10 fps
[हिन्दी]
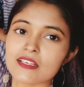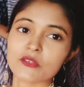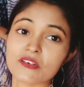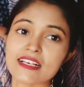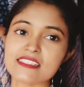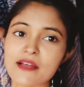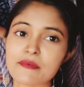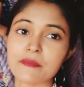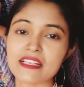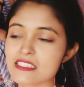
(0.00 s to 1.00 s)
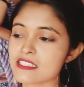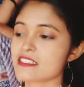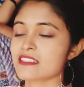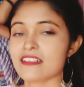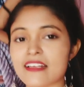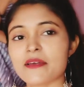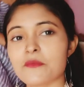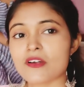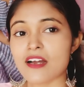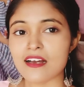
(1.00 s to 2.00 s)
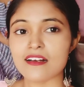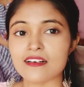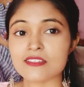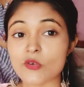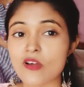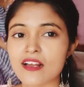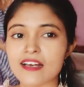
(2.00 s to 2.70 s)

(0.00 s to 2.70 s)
तो गई यहाँ पर मेरी सिस्टर है वो गा सॉन्ग गा